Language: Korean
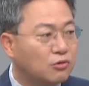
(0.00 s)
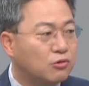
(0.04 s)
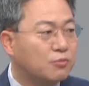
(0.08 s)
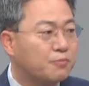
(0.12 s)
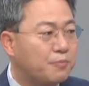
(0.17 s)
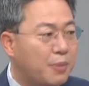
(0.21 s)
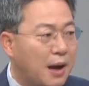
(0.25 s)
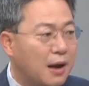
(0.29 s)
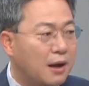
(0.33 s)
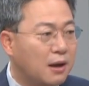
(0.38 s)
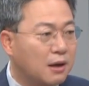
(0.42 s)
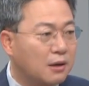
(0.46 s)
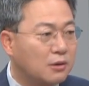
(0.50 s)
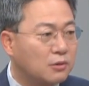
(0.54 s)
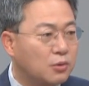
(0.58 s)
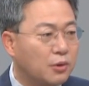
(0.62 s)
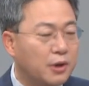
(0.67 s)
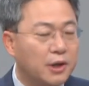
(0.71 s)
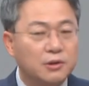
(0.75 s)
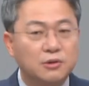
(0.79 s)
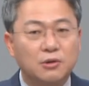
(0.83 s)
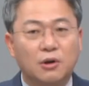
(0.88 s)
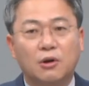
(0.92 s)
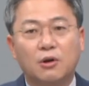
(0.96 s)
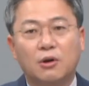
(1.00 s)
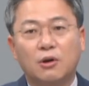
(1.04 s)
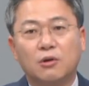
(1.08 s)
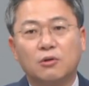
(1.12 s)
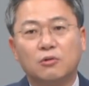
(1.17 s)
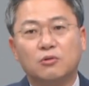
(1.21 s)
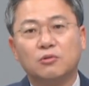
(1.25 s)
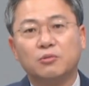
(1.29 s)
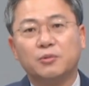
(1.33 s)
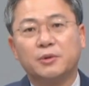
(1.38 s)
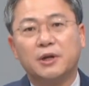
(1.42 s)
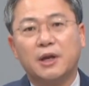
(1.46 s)
국방 통해서
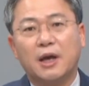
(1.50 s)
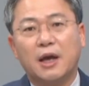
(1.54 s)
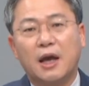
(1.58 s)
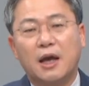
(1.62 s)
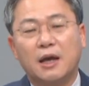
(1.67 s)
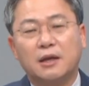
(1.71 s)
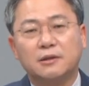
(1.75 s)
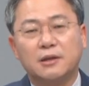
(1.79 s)
국민의